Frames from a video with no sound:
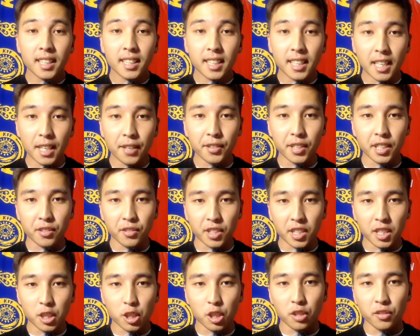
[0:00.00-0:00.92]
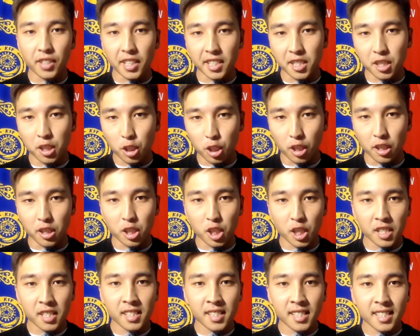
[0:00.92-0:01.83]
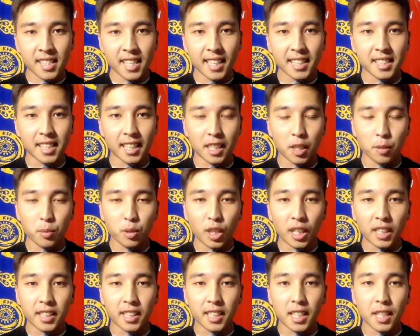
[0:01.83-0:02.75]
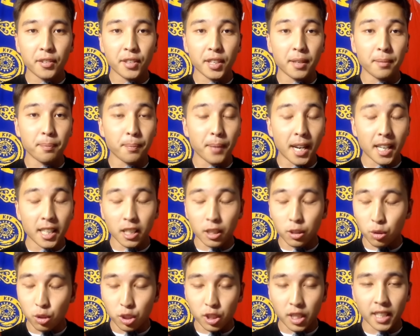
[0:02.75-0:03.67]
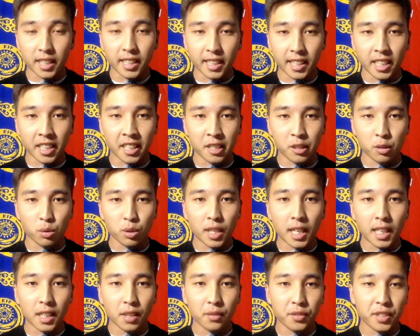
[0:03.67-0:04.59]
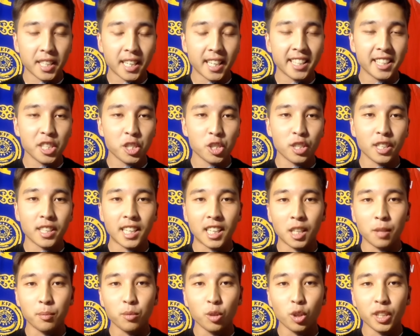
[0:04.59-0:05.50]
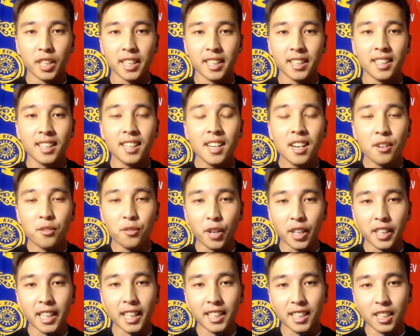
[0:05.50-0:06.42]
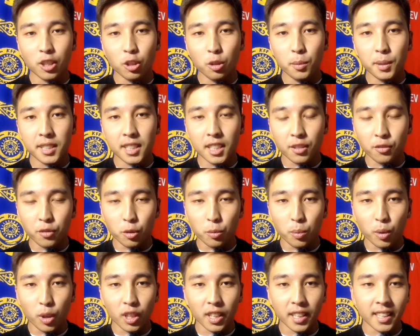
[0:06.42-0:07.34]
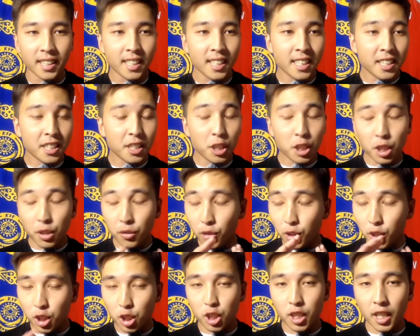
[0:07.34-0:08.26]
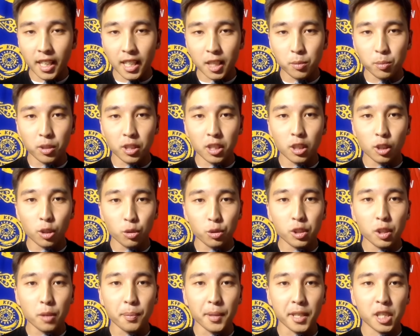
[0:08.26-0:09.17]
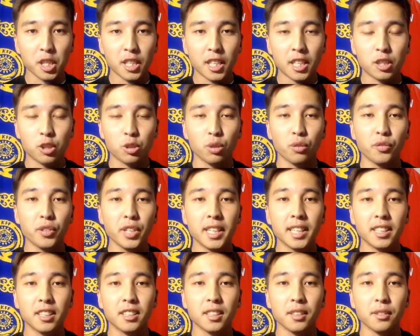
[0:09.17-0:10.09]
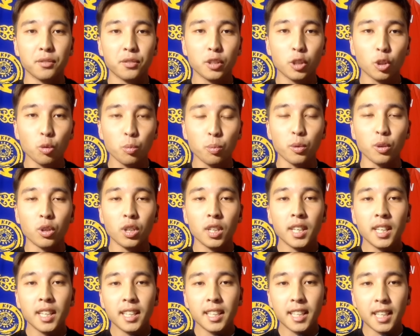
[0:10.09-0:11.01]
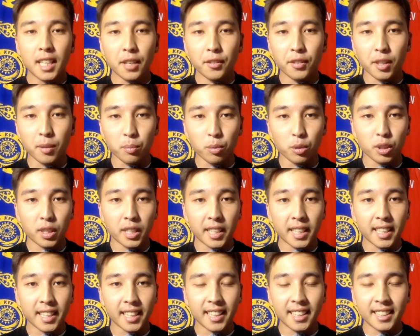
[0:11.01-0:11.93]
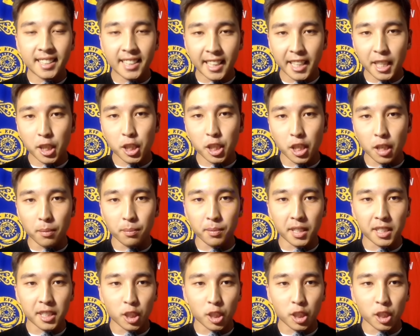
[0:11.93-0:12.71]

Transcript: Евро 2024. Честно сказать, от дебютанта Евро мало кто ждал таких результатов. Я лично, как и многие фанаты и любители футбола, ничего не ждал от сборной Грузии. Посчитал, что выход в группу Евро будет для них историческим